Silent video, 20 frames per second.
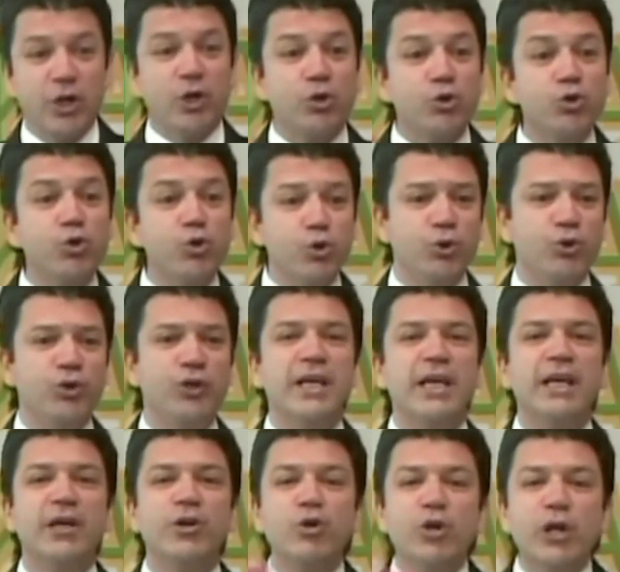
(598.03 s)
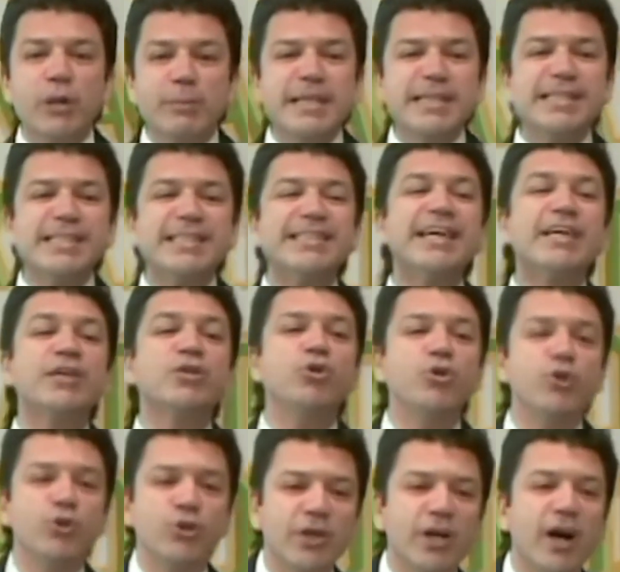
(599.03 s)
Gülün. Gülebildiğiniz kadar
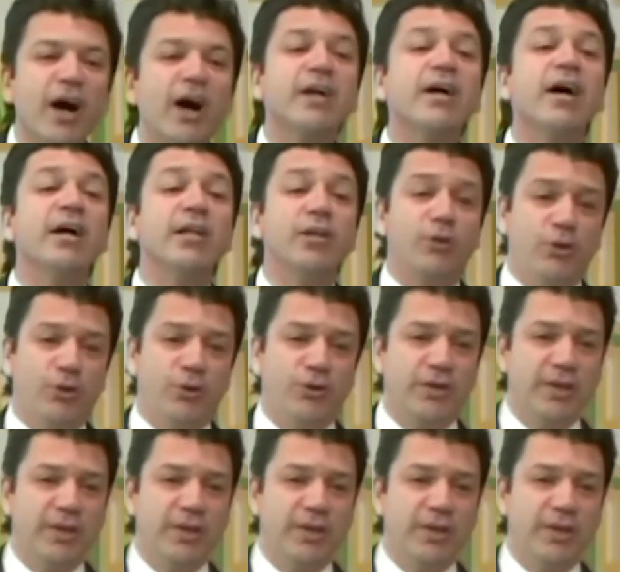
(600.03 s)
gülün. Kahkahalı gülün.